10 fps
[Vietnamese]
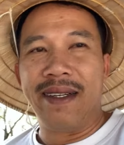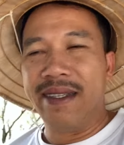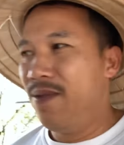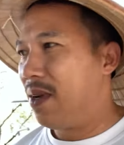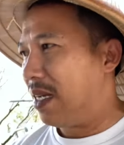
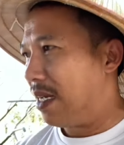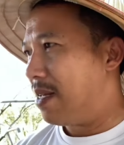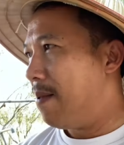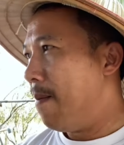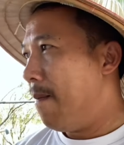nếu mà
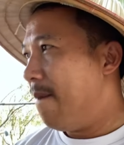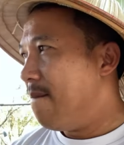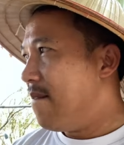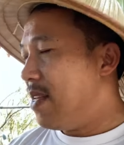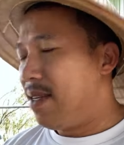
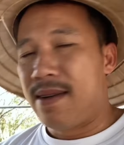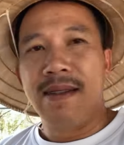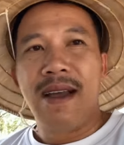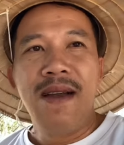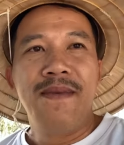kinh
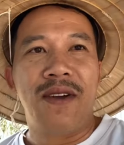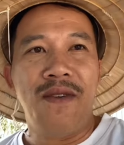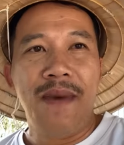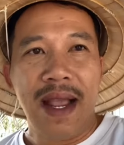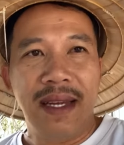tế mà thoải
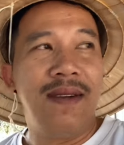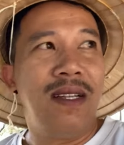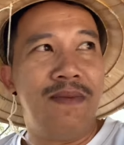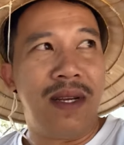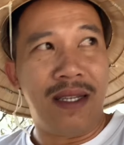mái xíu
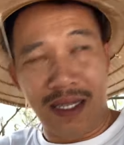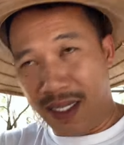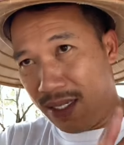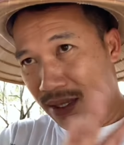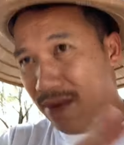thì mình
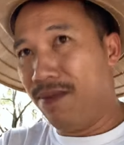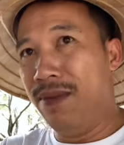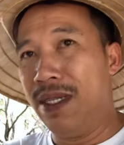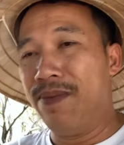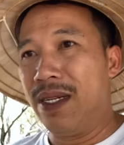
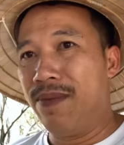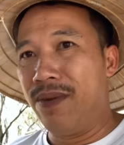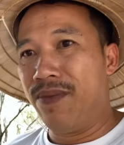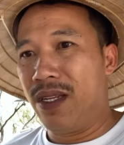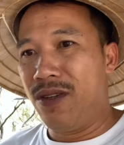mình mình
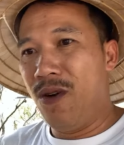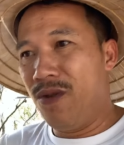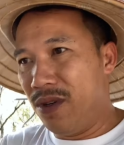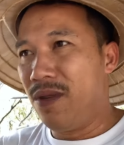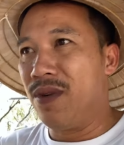mình mình vô
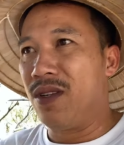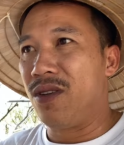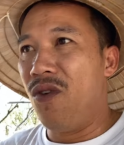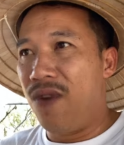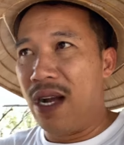nước mình
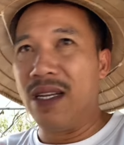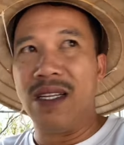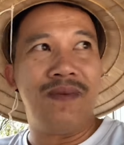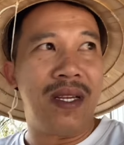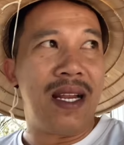vô phân
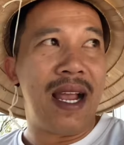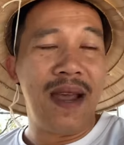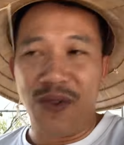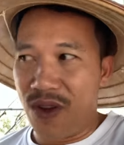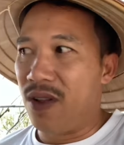thì mình hái
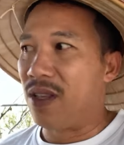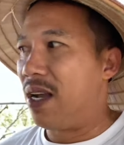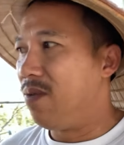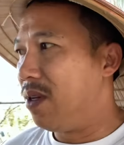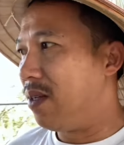mình cho người ta
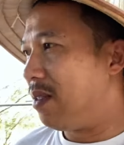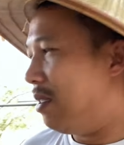cũng được